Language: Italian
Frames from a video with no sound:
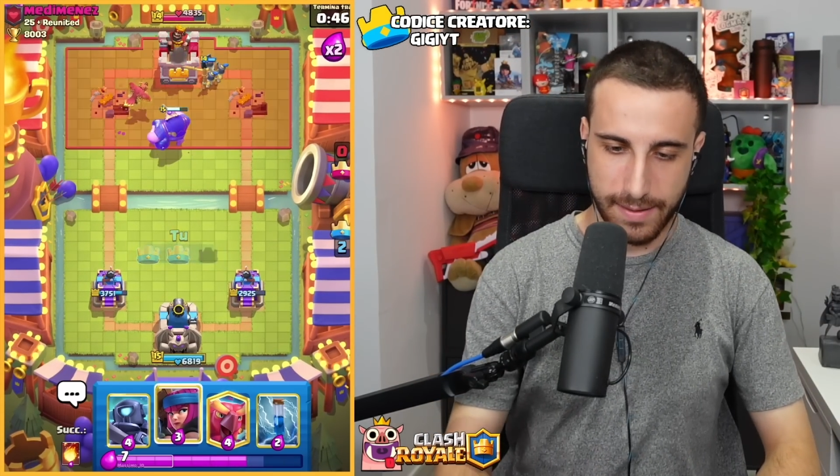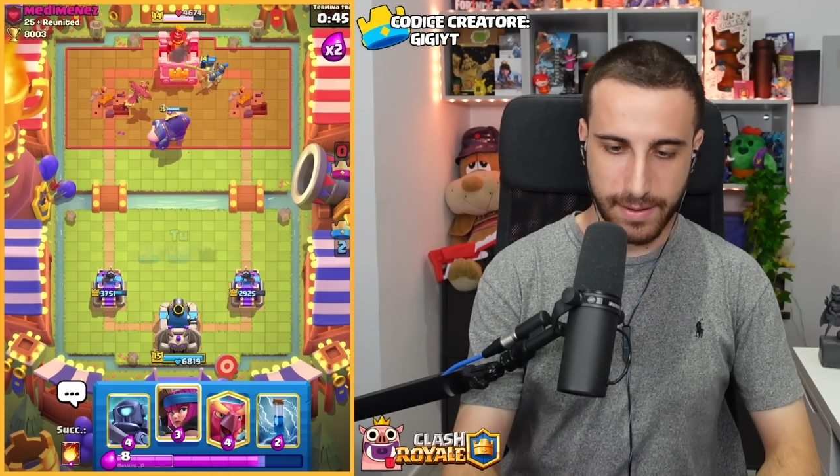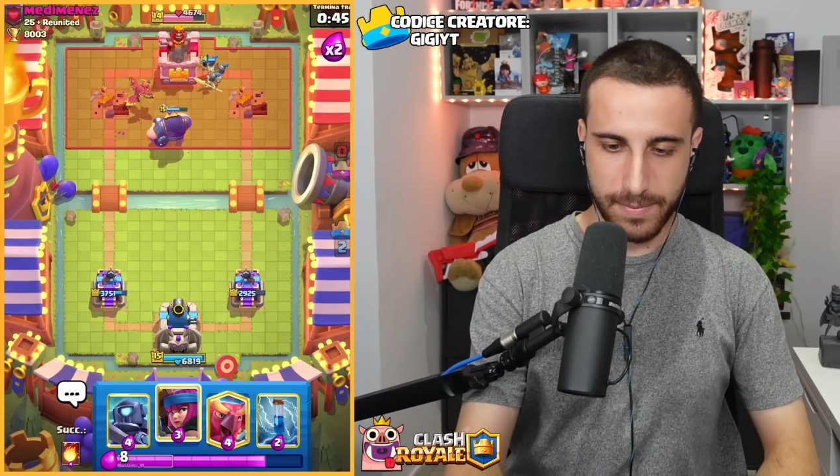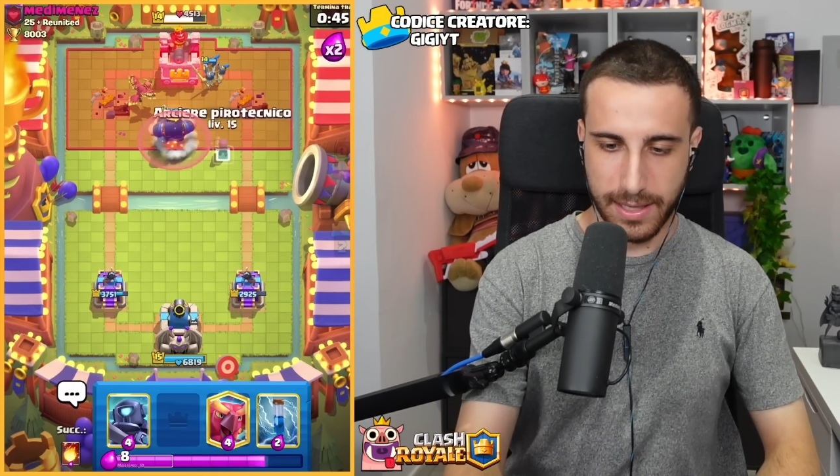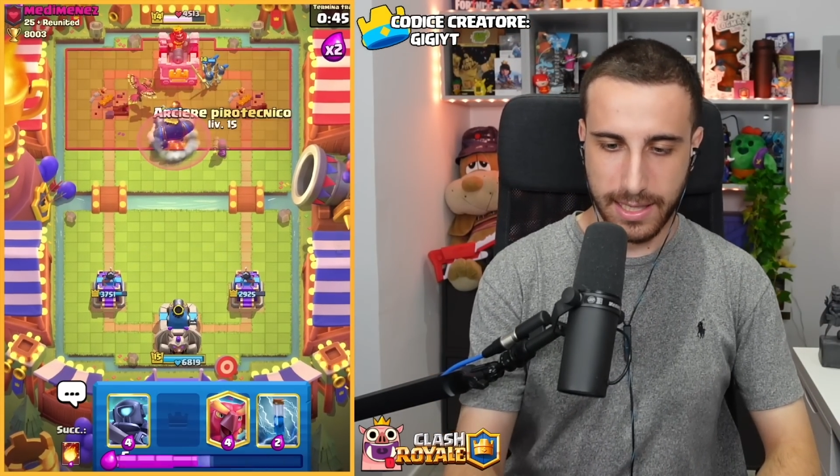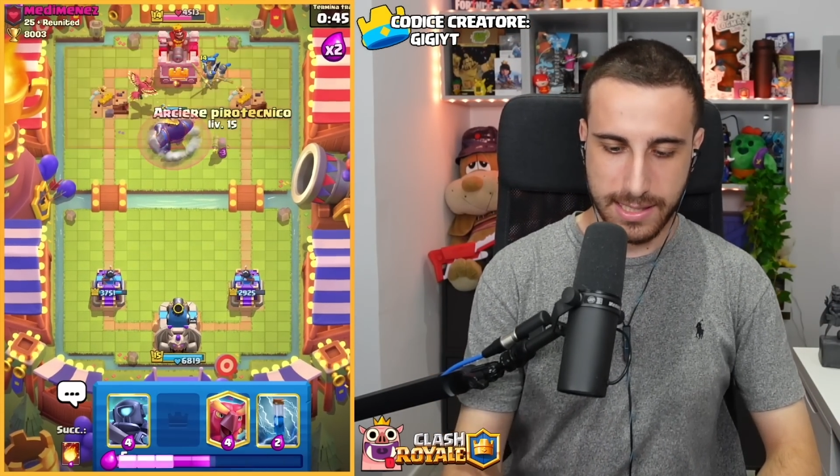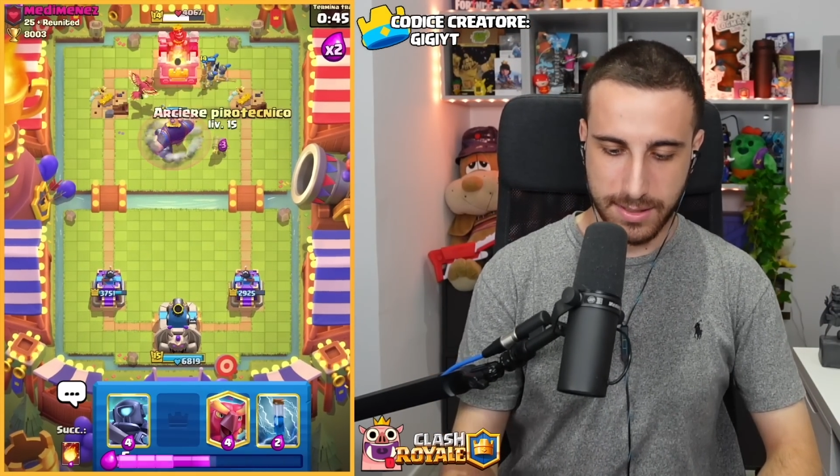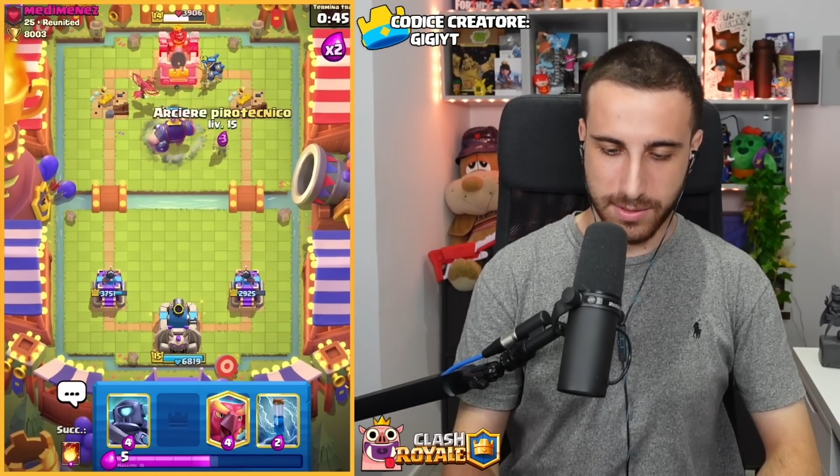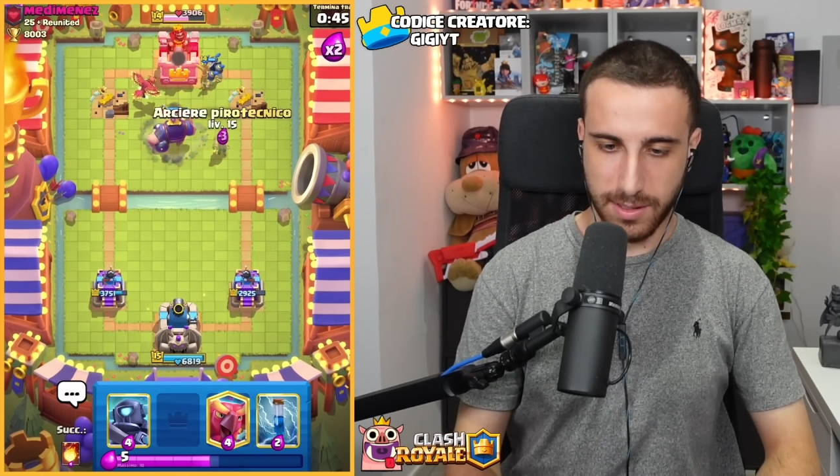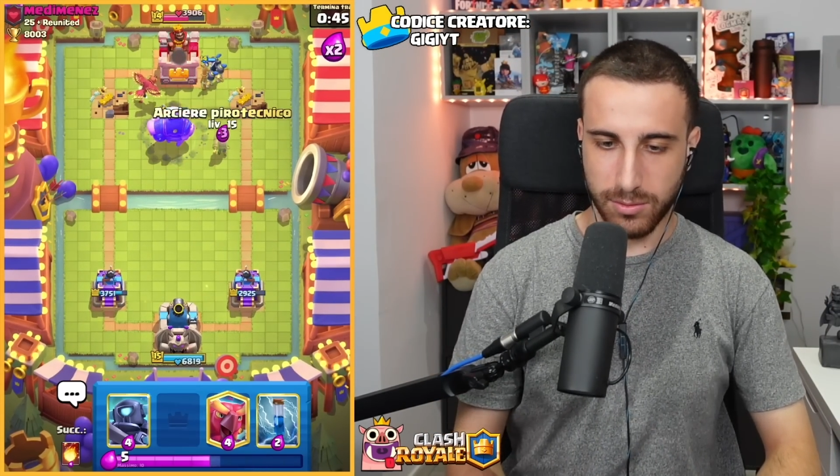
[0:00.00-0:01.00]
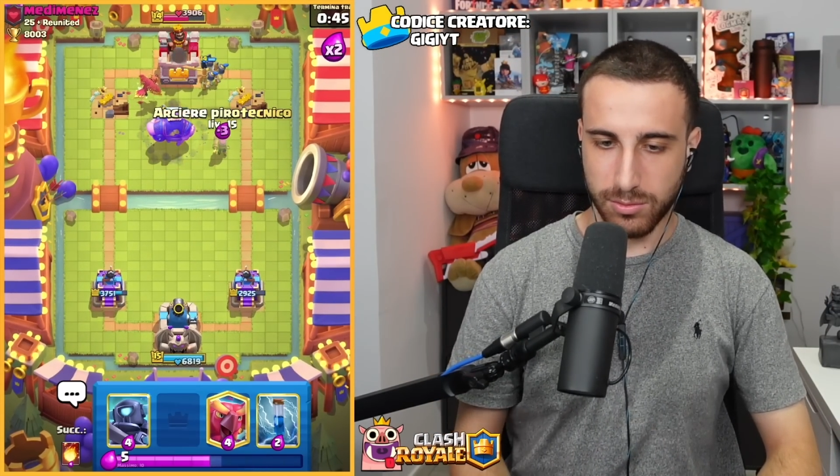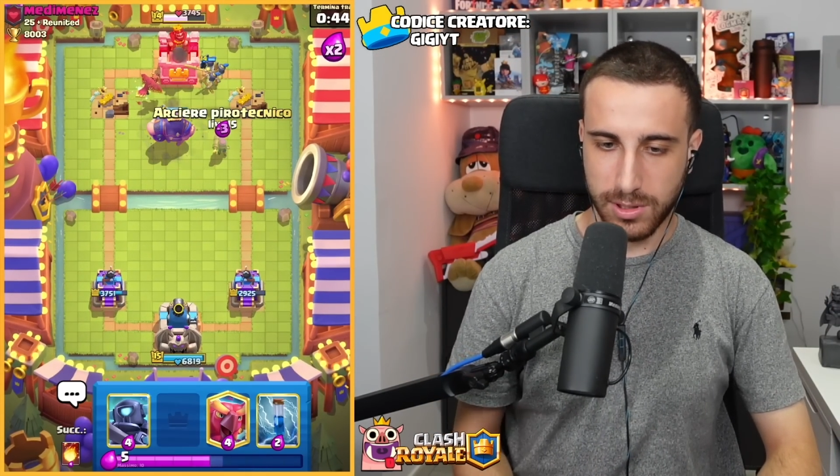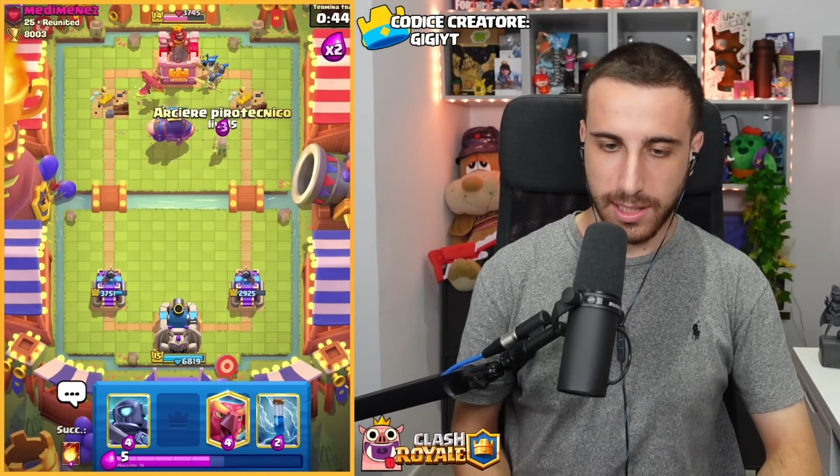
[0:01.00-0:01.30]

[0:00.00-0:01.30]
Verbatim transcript: va benissimo siamo tutti